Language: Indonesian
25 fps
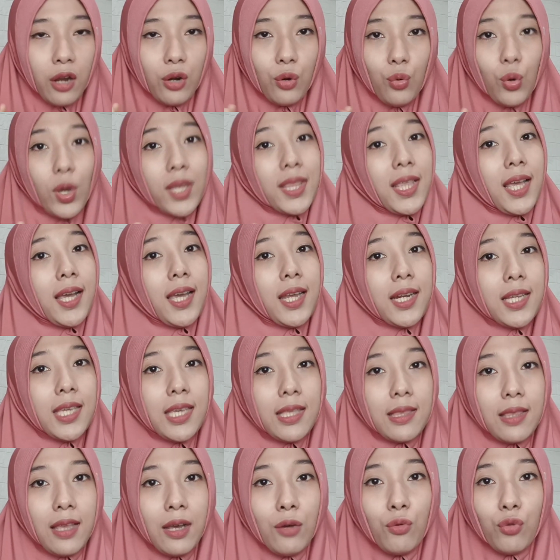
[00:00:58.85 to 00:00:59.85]
dua tangan
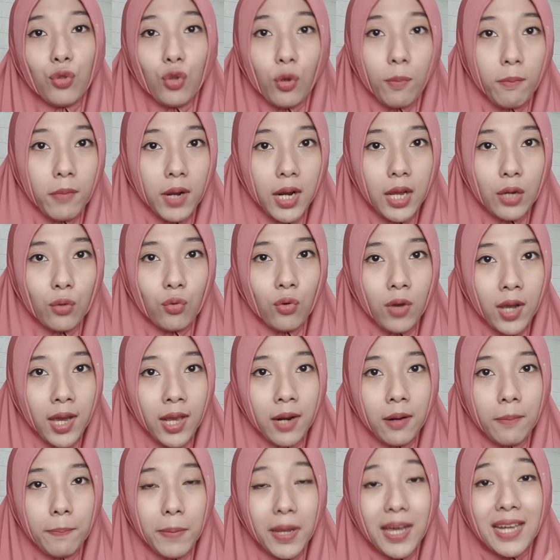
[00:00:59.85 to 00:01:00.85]
kita untuk
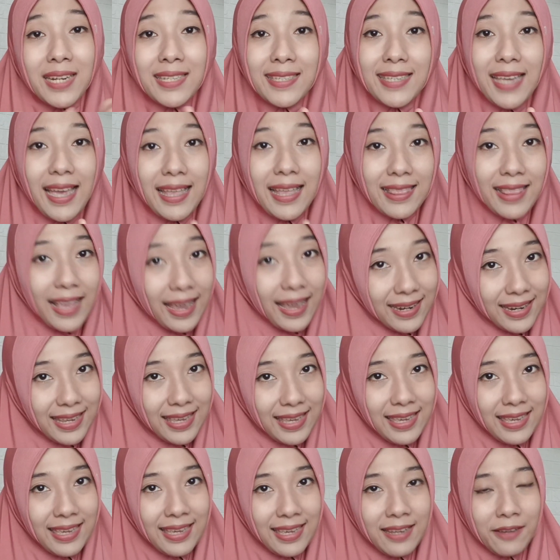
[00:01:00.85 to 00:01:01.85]
melakukan pekerjaan
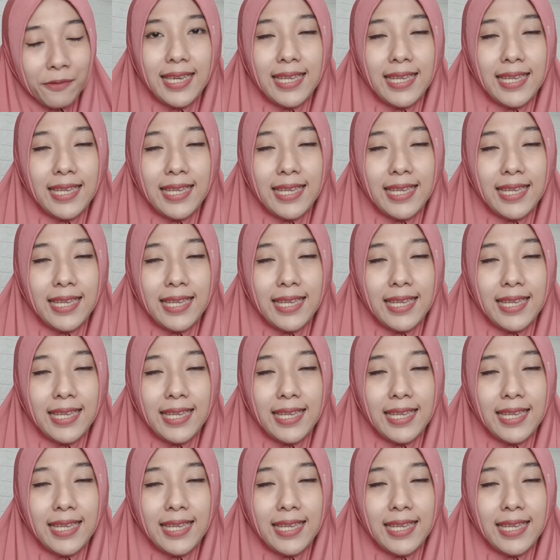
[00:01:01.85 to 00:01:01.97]
tadi.